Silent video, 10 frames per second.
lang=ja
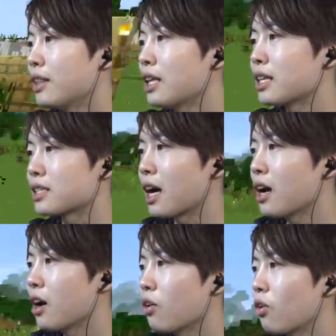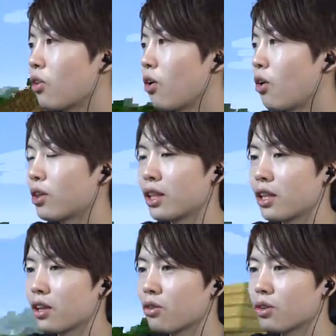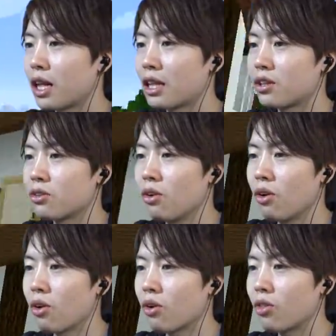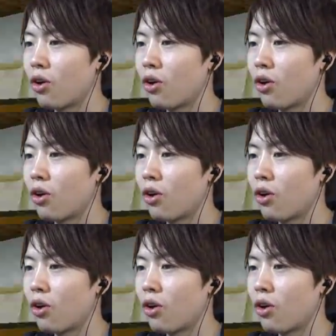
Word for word: 何ですかこのこの何て言うのこ